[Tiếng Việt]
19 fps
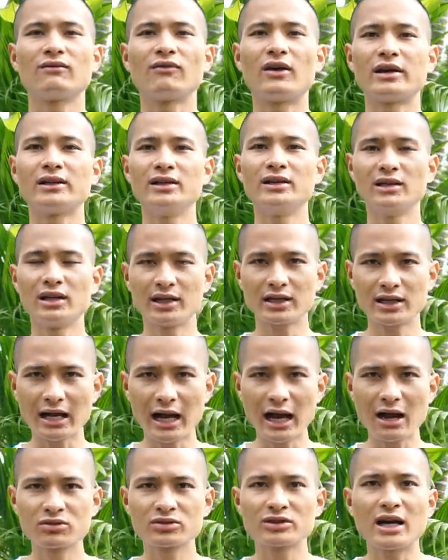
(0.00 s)
phải đi lấy
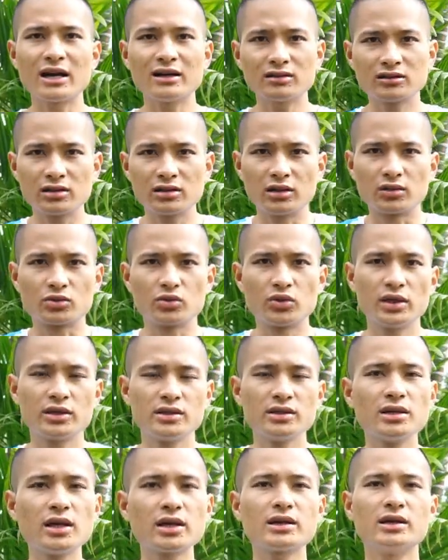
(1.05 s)
cao răng thường xuyên
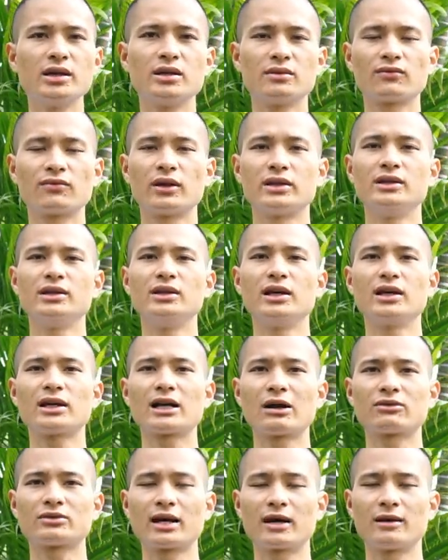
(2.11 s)
nhất định phải đi lấy
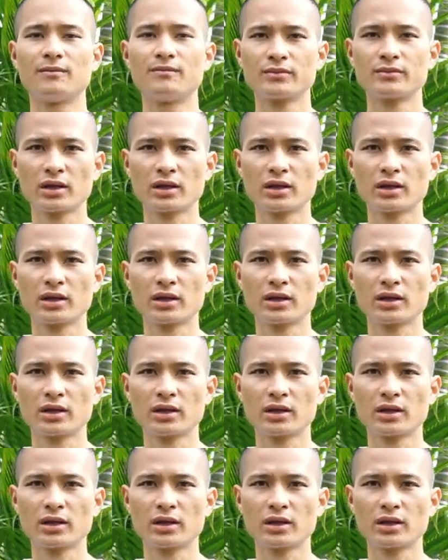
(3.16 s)
cao răng